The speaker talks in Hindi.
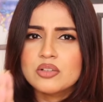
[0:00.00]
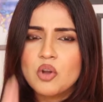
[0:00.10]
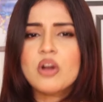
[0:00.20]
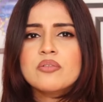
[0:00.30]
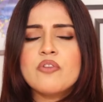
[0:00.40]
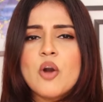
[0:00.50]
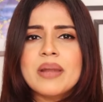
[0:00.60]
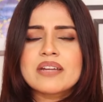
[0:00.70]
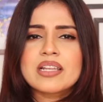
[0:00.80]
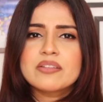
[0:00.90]
लॉन्ग
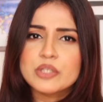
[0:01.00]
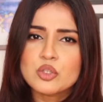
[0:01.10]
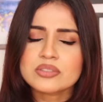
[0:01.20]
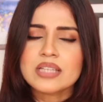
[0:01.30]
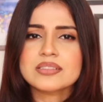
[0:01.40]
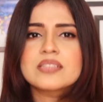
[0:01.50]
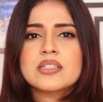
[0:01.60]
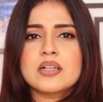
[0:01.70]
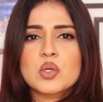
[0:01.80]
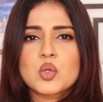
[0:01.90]
फॉर्मेट वाली वीडियोस ज़्यादा
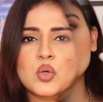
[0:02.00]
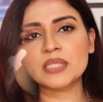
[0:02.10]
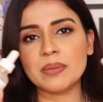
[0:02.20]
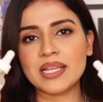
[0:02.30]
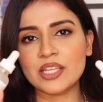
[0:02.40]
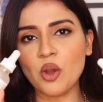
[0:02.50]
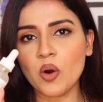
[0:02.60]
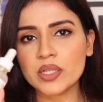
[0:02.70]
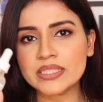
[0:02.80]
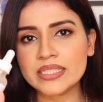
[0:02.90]
देखा अच्छा तो सबसे पहले ये
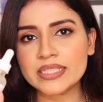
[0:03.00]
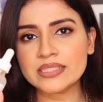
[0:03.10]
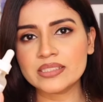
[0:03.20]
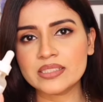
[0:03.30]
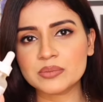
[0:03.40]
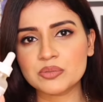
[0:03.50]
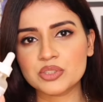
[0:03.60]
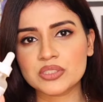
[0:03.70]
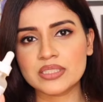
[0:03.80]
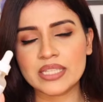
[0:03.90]
ऑर्डिनरी के सीरम्स
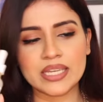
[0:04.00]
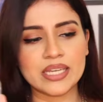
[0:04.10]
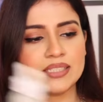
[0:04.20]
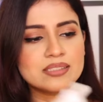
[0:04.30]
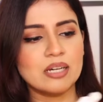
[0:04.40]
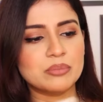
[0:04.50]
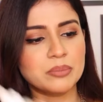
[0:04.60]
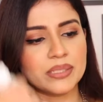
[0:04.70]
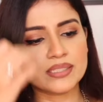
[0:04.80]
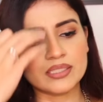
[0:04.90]
मुझे दिखे हैं सामने
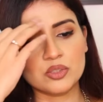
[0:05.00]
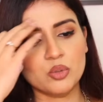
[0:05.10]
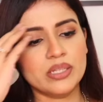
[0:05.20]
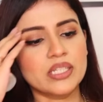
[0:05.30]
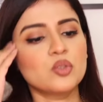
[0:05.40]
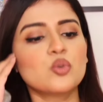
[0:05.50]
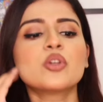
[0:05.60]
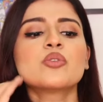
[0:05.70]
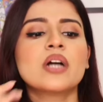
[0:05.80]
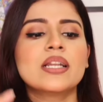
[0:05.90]
पड़े थे तो मैंने दोनों
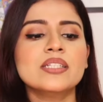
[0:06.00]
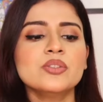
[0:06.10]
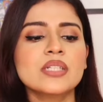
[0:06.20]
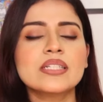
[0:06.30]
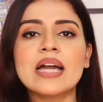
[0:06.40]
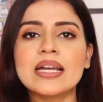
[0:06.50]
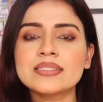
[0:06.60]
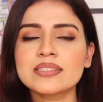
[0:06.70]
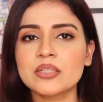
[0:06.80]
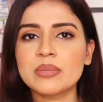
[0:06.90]
ही उठा लिए तो इनका नया
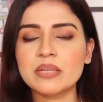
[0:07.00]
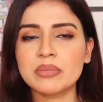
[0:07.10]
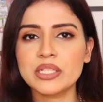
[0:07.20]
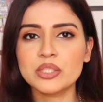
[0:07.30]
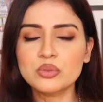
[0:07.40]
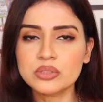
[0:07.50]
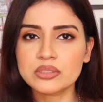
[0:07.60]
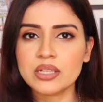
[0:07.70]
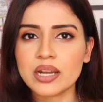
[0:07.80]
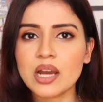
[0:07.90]
सिनेमाइट मैंने यूज़
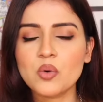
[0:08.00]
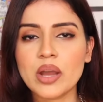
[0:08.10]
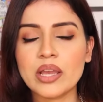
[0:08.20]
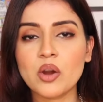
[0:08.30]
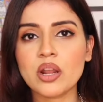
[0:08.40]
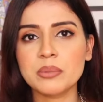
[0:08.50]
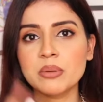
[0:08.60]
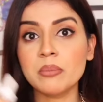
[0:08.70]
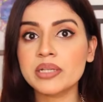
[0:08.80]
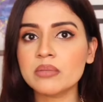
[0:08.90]
करा हुआ है और अभी
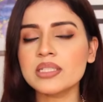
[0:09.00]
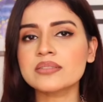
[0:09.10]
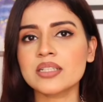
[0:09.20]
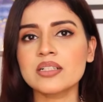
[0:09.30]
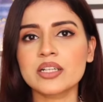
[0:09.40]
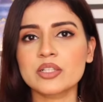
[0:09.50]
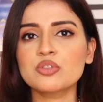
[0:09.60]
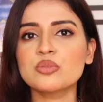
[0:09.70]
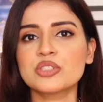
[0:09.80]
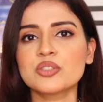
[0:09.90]
मैं मिनिमलिस्ट का कर रही हूँ
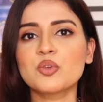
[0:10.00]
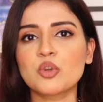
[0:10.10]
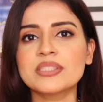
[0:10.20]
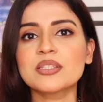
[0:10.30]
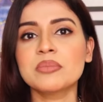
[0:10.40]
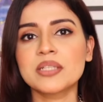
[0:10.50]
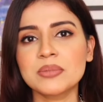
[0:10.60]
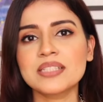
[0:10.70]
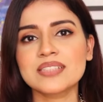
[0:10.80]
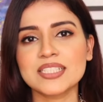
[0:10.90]
तो मुझे दोनों में से
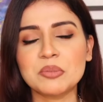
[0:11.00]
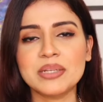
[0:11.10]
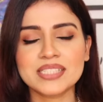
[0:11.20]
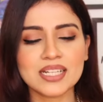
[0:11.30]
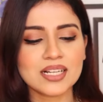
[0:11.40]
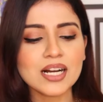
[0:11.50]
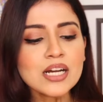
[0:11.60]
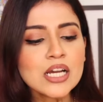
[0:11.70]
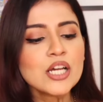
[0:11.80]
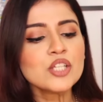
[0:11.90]
मिनिमलिस्ट ज़्यादा बेटर लगा
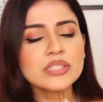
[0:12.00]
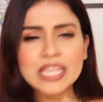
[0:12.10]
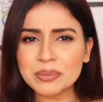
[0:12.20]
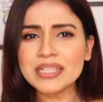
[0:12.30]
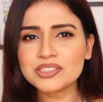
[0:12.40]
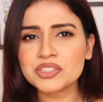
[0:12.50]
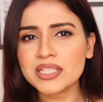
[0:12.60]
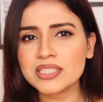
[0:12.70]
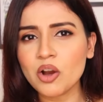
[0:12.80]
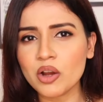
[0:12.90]
ये भी
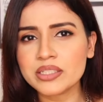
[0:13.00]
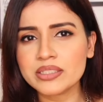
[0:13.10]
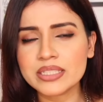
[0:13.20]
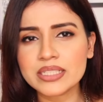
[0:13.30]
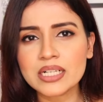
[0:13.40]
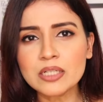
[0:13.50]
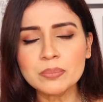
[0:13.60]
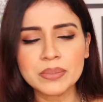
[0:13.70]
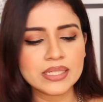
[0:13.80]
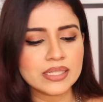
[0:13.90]
अच्छा था ऑर्डिनरी का
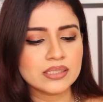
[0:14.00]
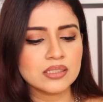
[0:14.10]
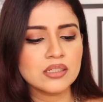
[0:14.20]
पर